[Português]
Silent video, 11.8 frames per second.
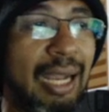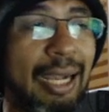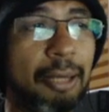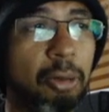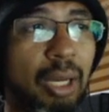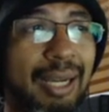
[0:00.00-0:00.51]

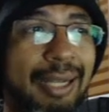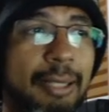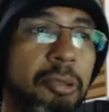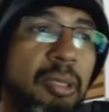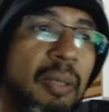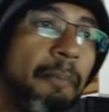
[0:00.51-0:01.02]
Agora,
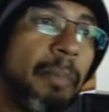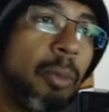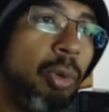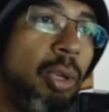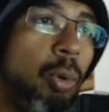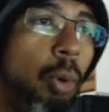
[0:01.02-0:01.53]

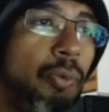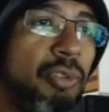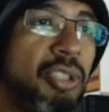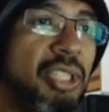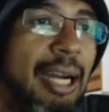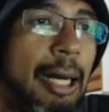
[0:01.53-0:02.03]
o engolfo de